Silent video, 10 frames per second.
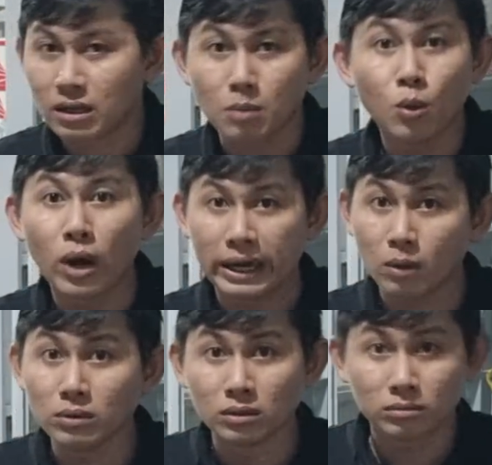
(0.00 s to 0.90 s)
Không mua hàng
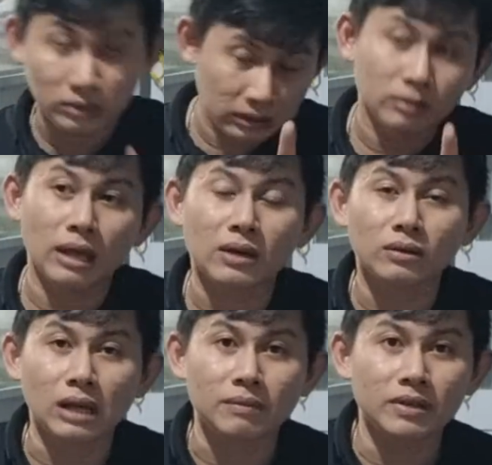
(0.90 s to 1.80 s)
cũng được, Thái
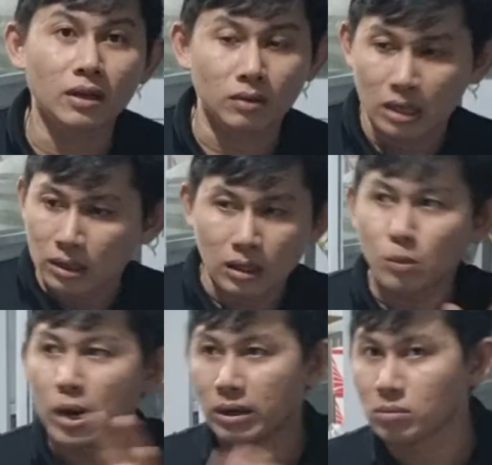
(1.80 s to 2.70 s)
có làm biết đâu,
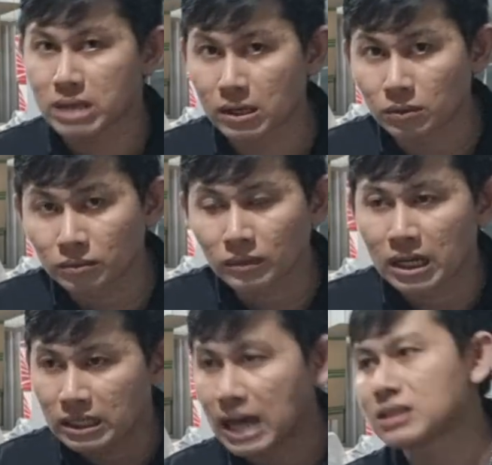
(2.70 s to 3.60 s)
không mua hàng không sao,
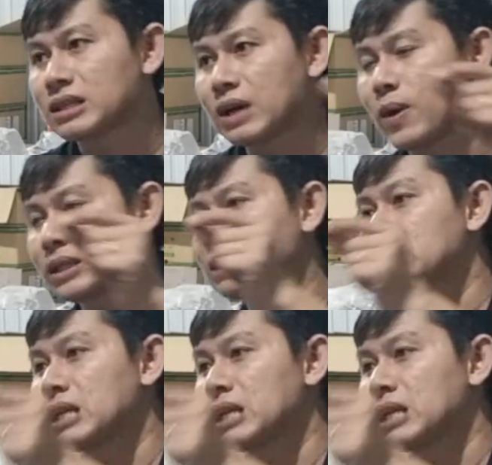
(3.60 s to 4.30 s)
Thái sẽ ra ngoài Thái